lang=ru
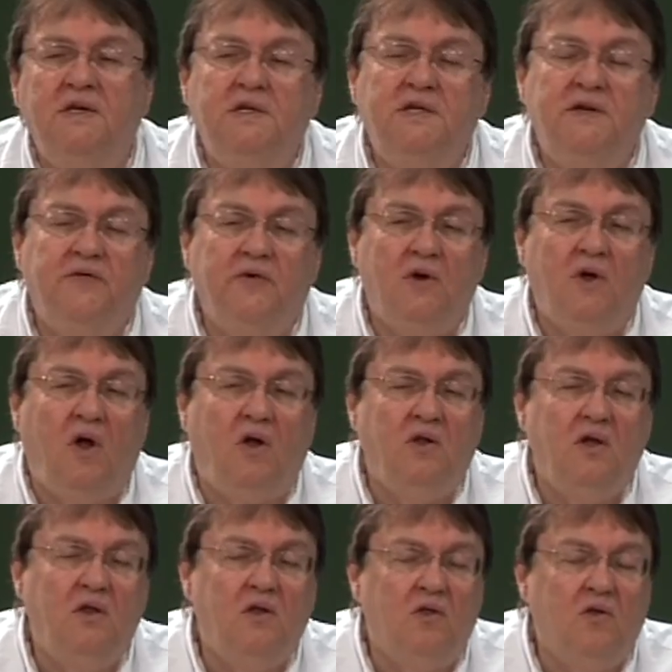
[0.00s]
земли,
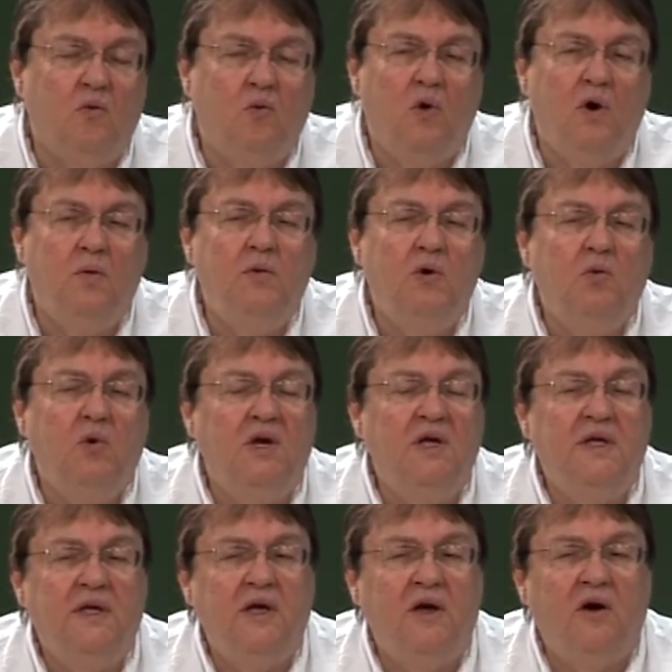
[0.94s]
кроме
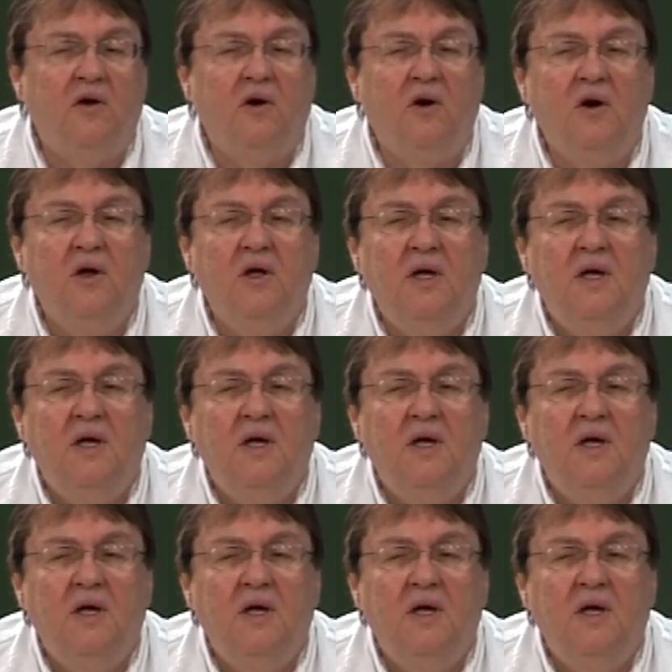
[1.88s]
боли, которую будет,